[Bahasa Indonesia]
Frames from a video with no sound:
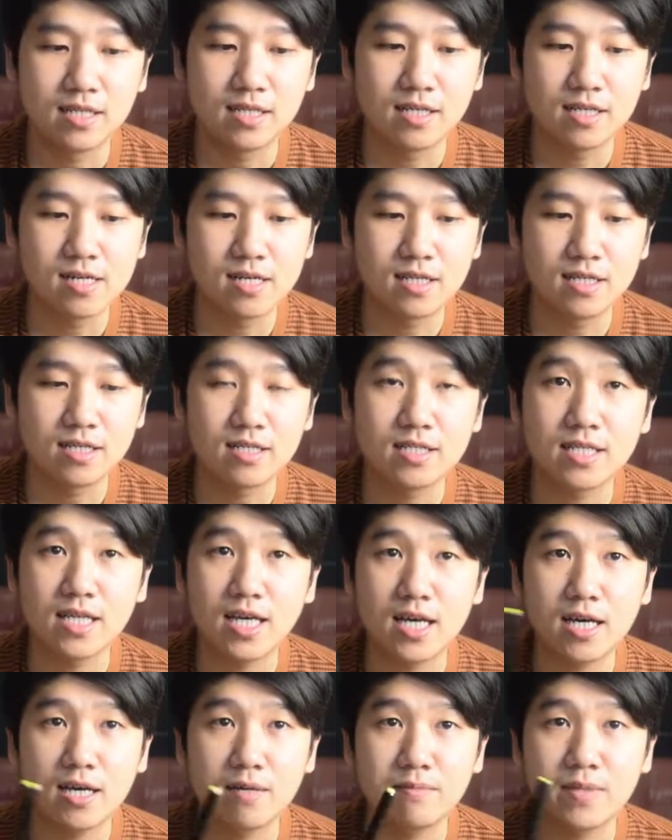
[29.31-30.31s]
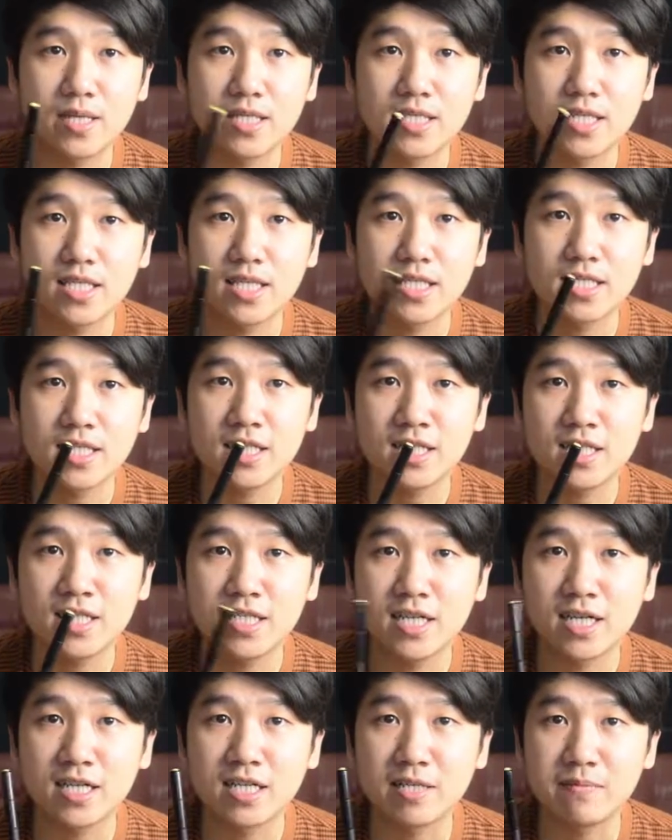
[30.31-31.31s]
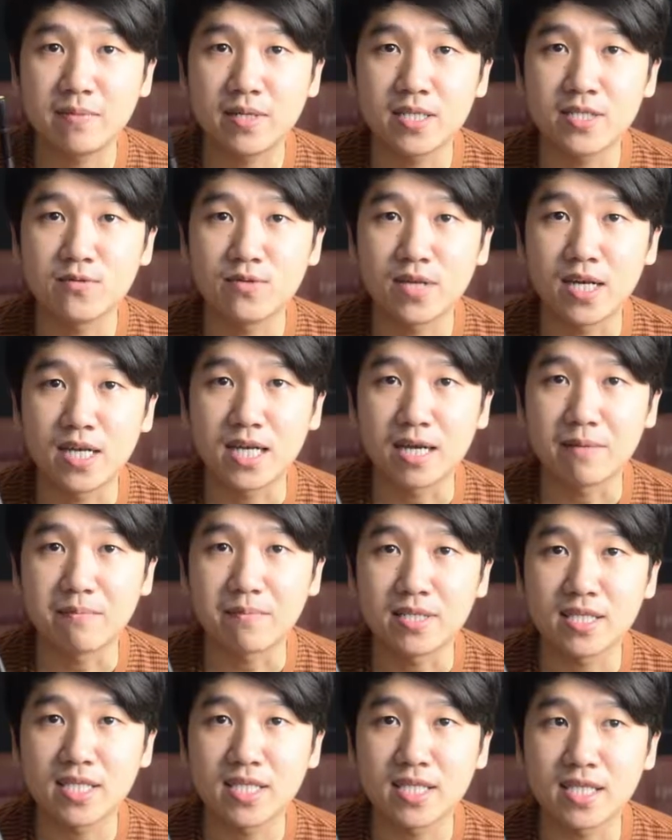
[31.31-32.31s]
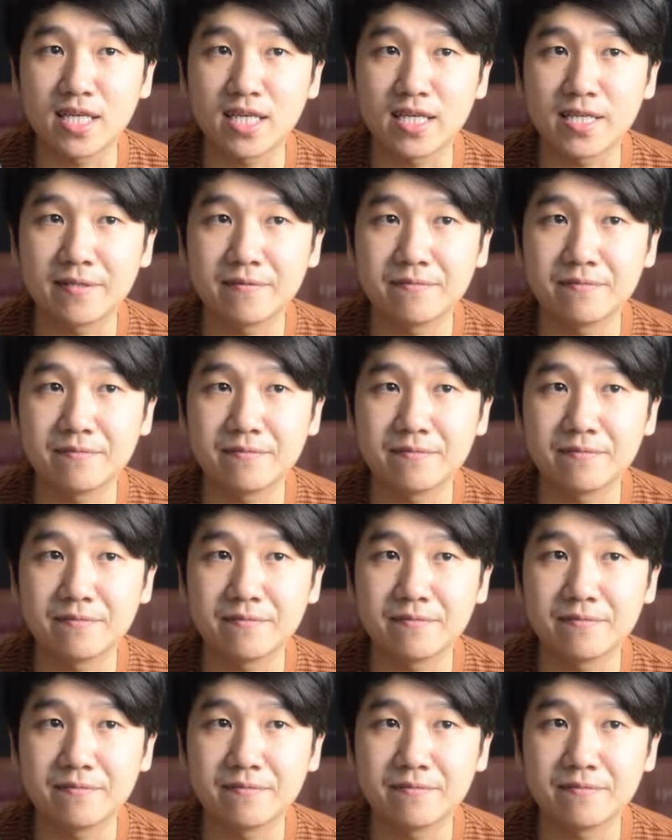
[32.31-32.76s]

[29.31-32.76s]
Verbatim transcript: Uh, ya biasanya sih yang dibahas juga gak penting ya.